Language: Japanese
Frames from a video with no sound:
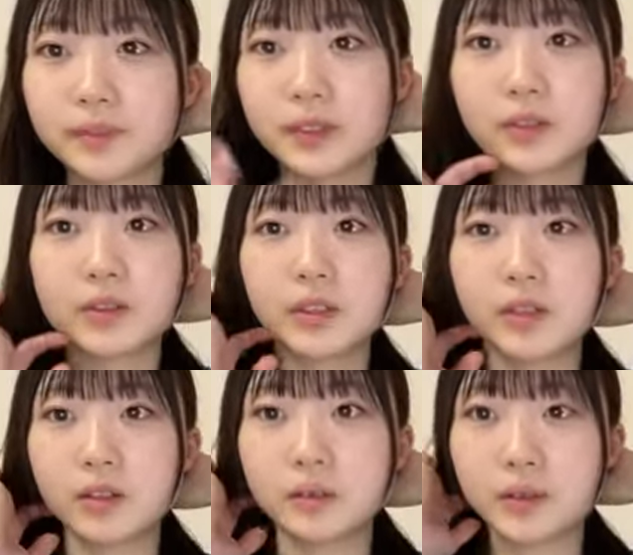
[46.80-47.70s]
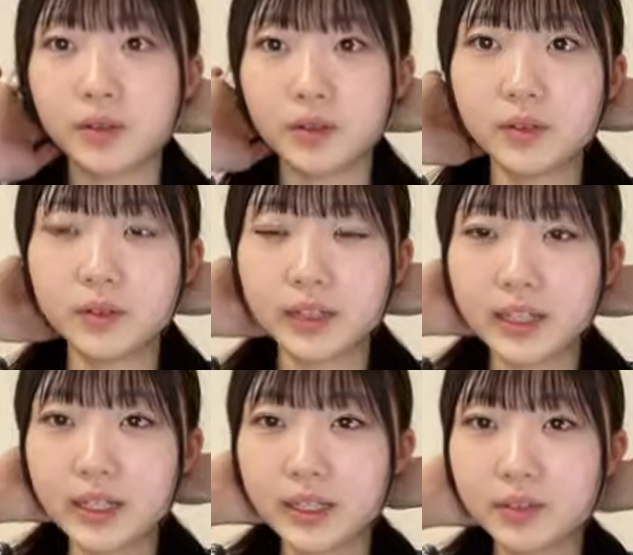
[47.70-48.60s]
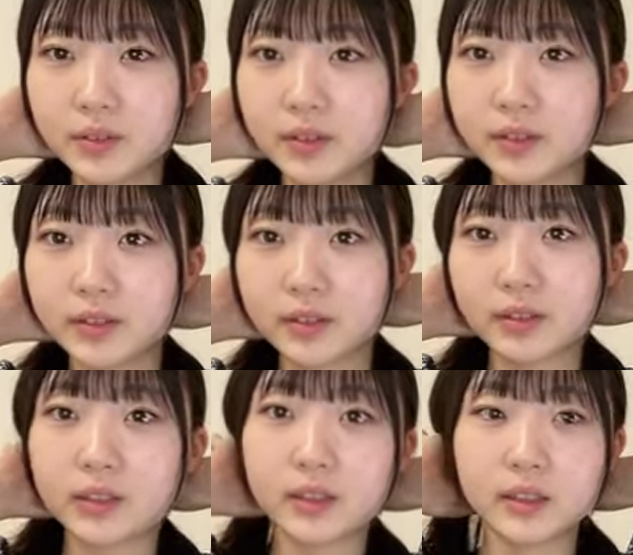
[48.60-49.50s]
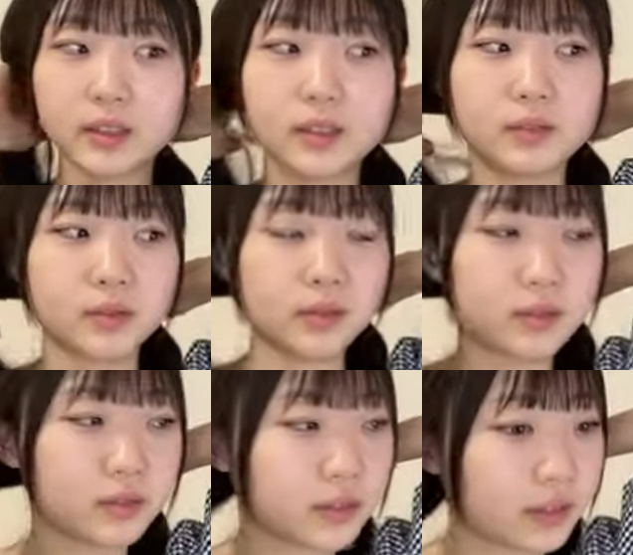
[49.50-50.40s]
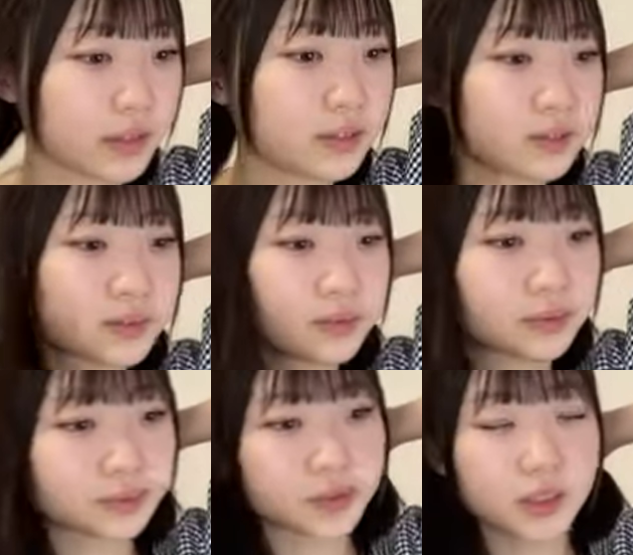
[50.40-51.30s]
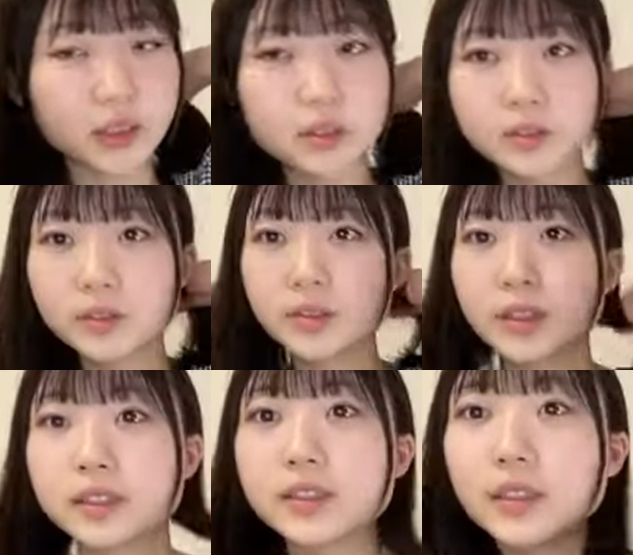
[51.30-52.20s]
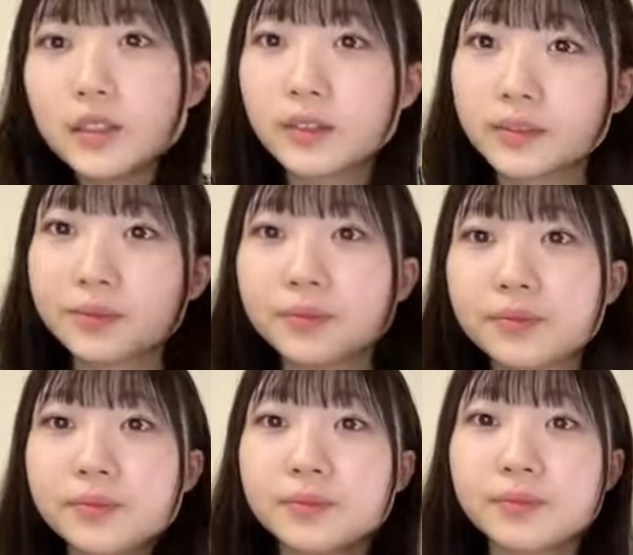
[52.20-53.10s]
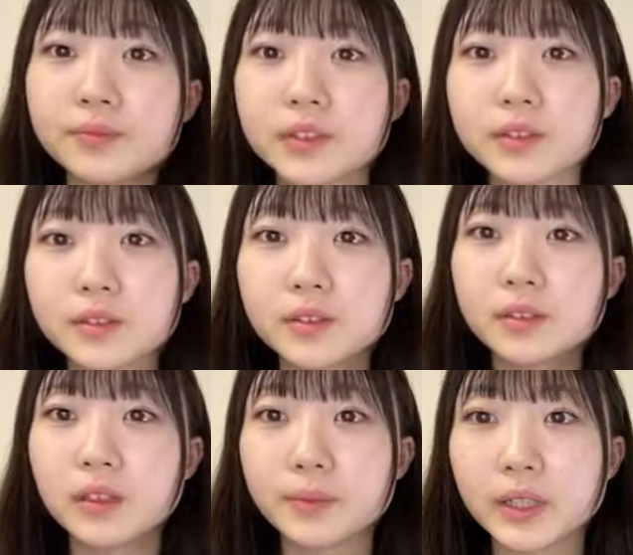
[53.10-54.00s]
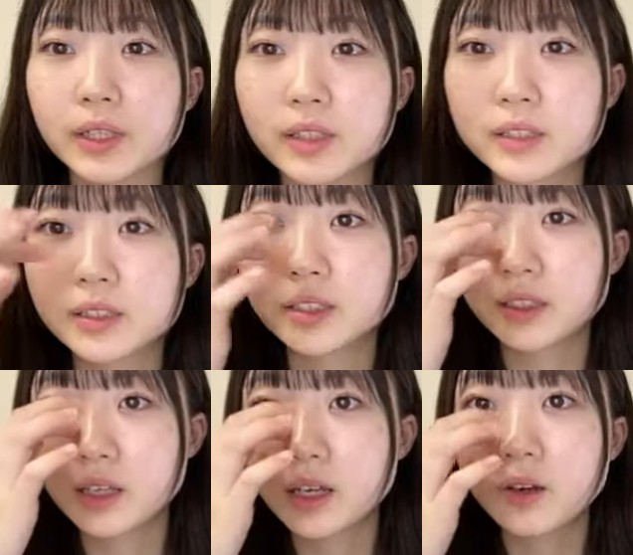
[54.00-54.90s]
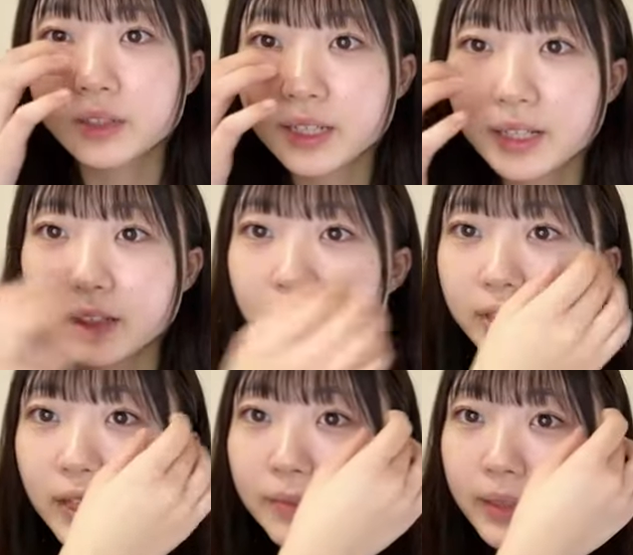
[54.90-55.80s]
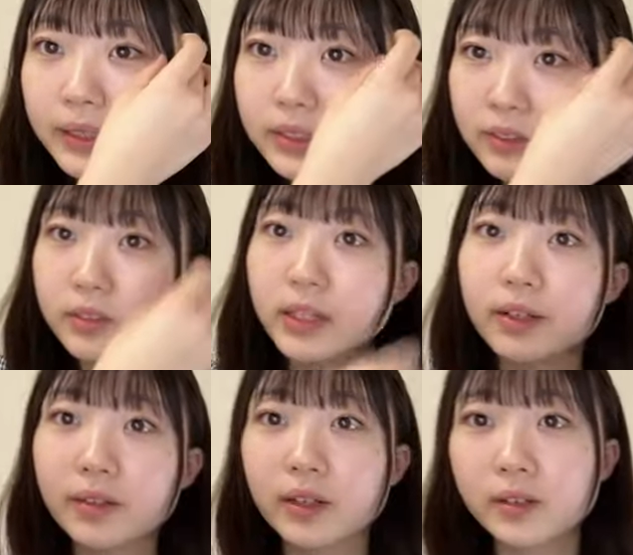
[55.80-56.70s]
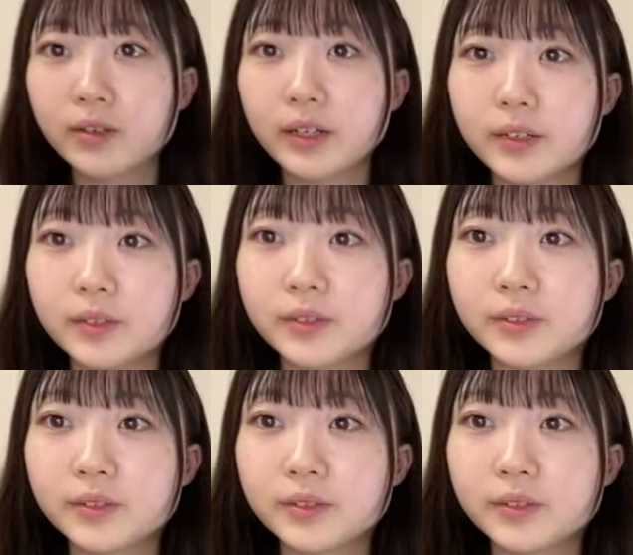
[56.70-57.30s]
仕事なのでお弁当おありがとう今日は15分ぐらいしか15分ぐらいまでですね星ありがとうございますおはようおはようおはよ